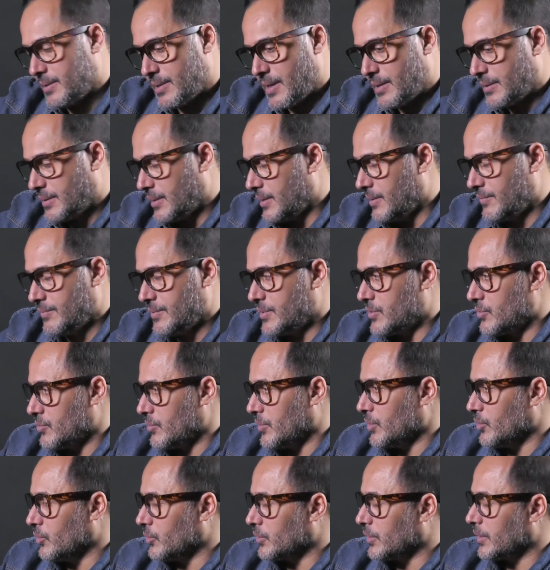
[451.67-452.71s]
la
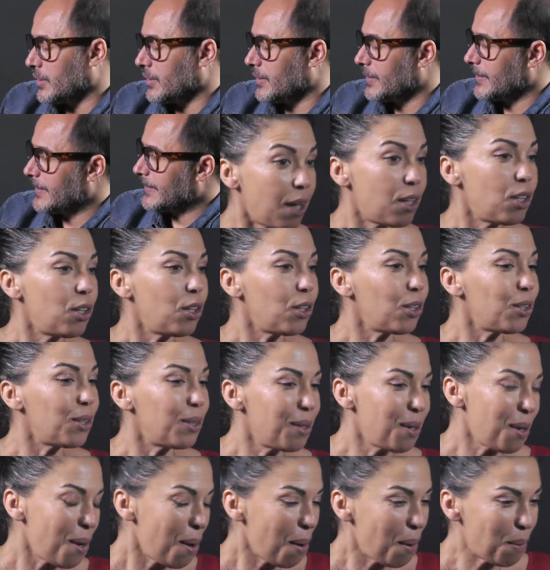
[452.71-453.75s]
télévision et autres Alors,
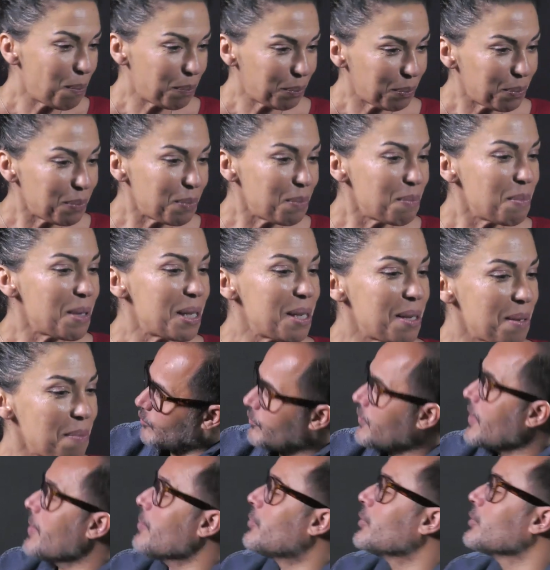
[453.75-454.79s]
euh, on
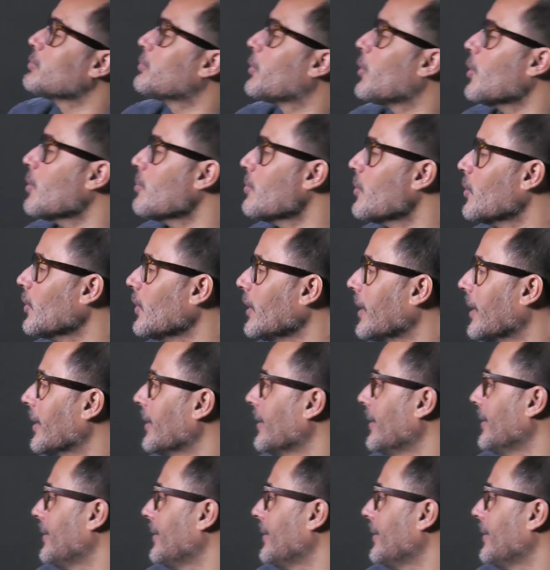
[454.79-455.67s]
fait un peu promo là.